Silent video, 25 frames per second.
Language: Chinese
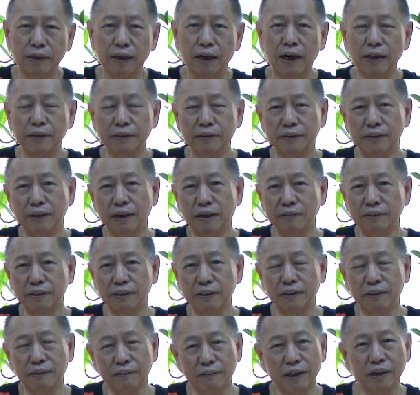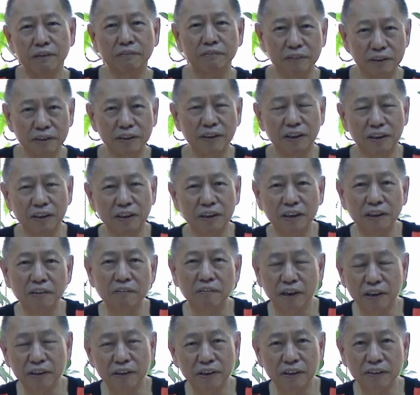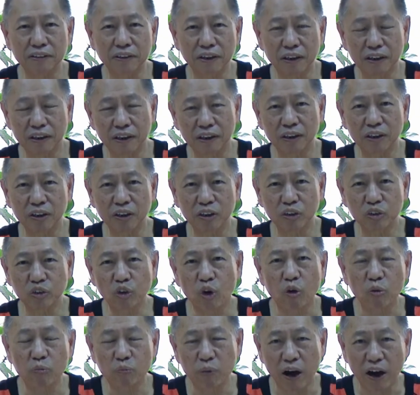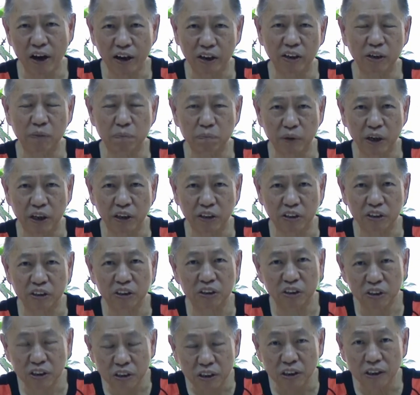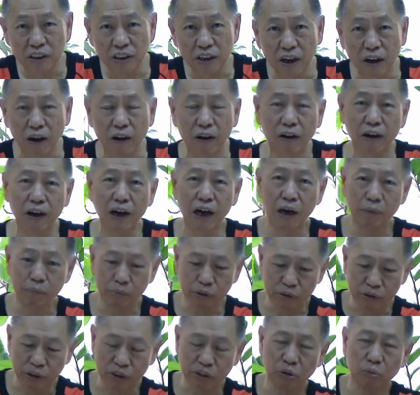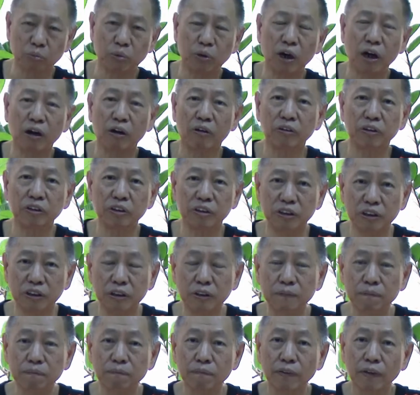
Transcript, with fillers: 啊著依照国啊规定去阮的这个通派的病院医哦，啊无我就无爱互你医。